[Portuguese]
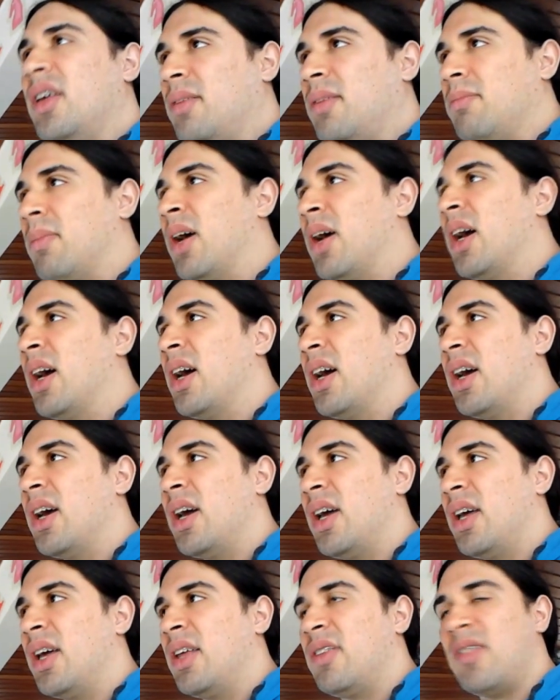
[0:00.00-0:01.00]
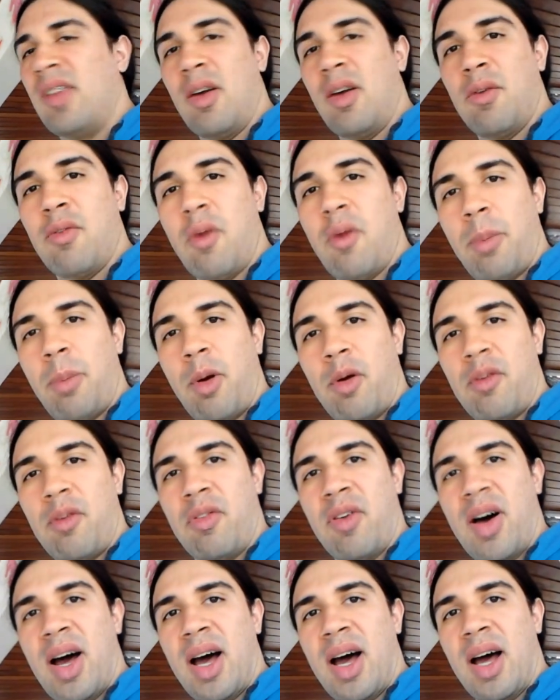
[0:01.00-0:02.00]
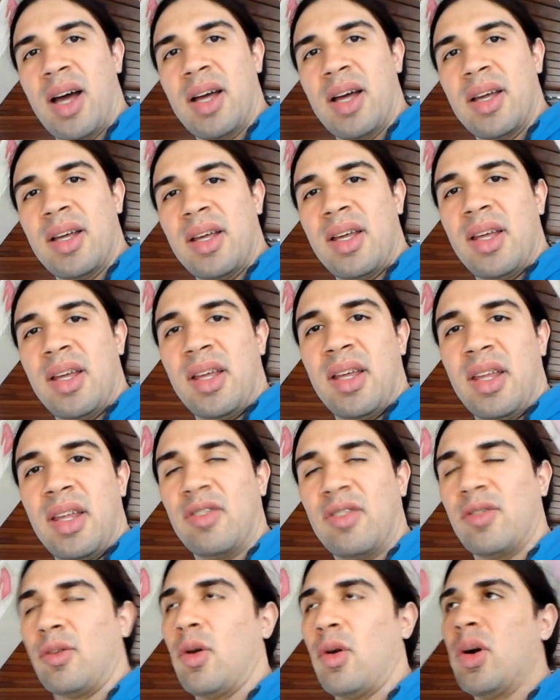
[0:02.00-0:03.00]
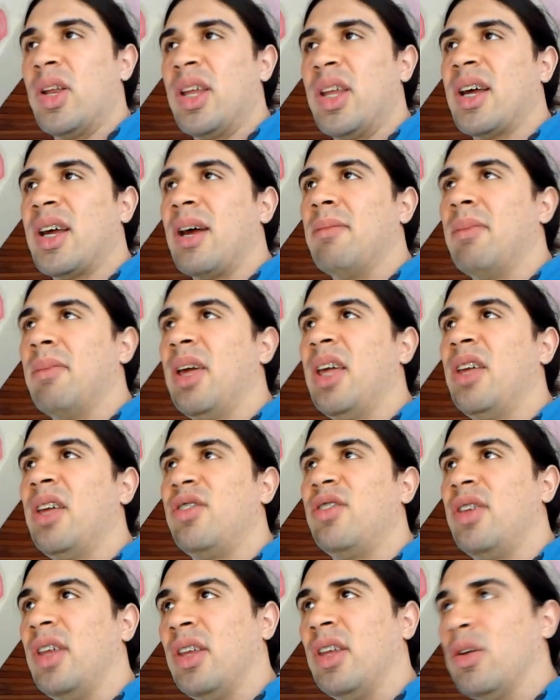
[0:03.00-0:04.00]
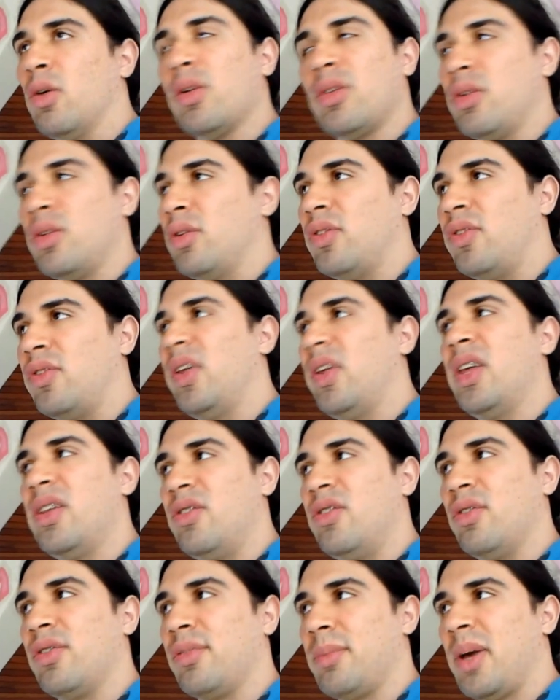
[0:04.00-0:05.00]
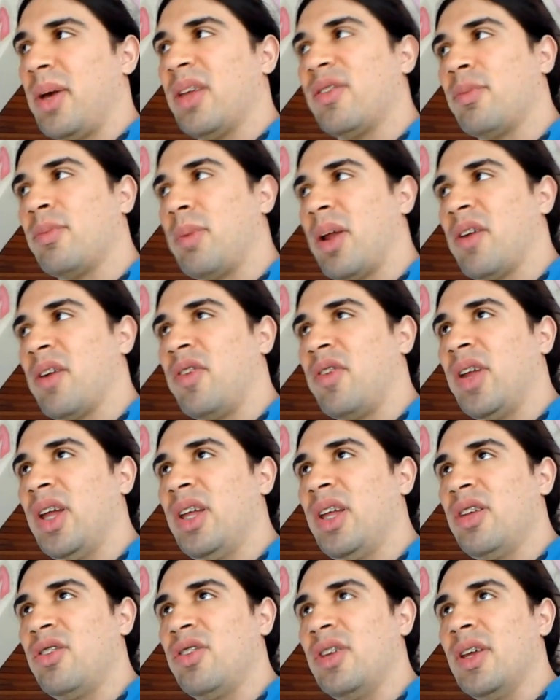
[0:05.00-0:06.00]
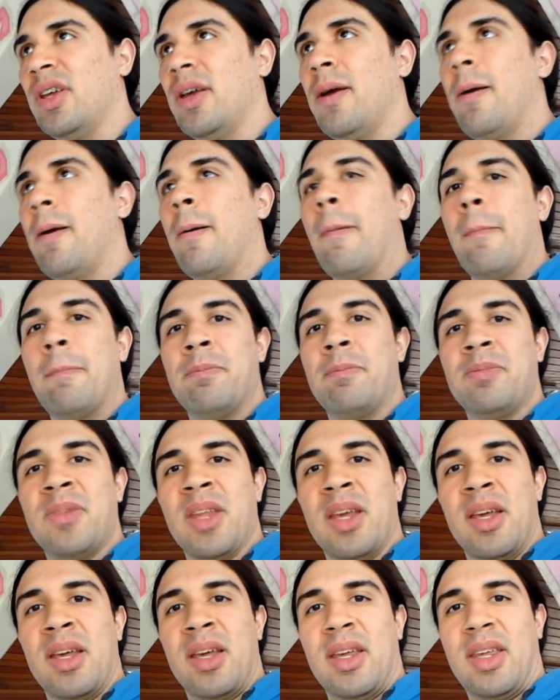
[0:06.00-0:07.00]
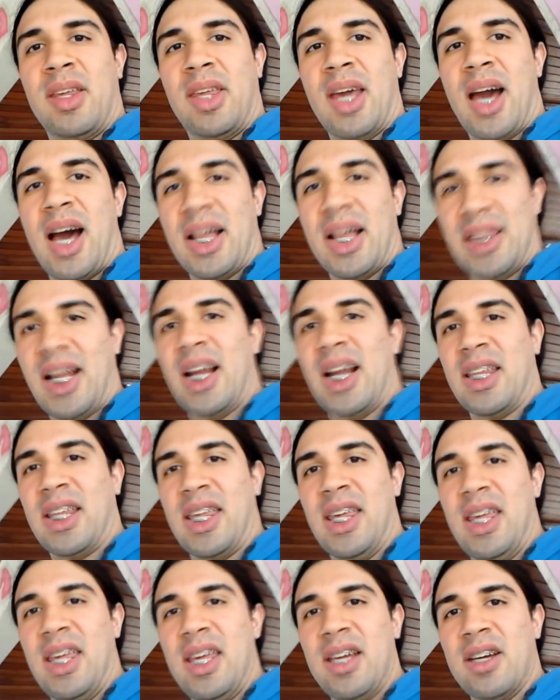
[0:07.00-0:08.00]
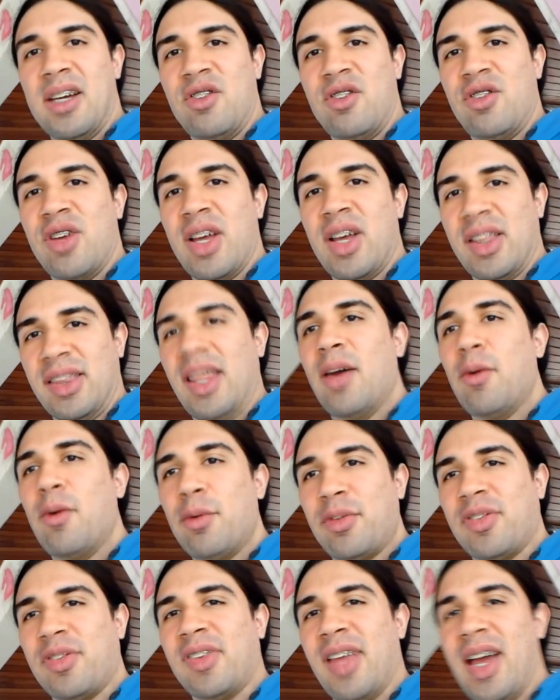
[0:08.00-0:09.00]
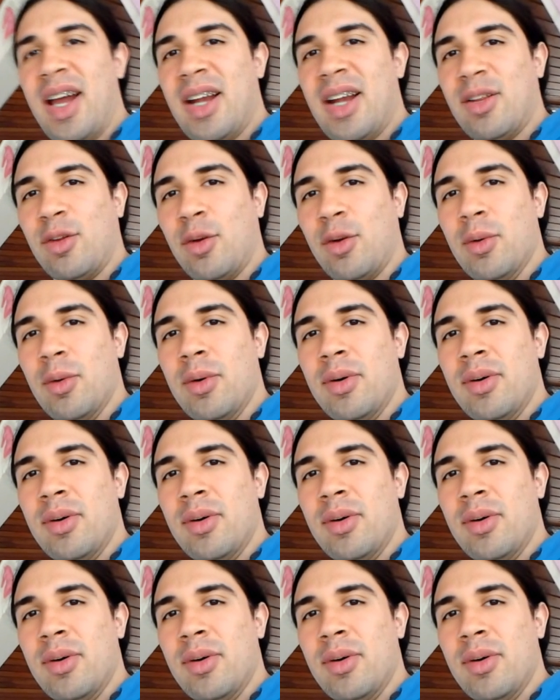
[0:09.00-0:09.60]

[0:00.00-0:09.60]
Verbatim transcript: mas eu vou provar historicamente em outros vídeos mais para frente que a anarquia já deu certo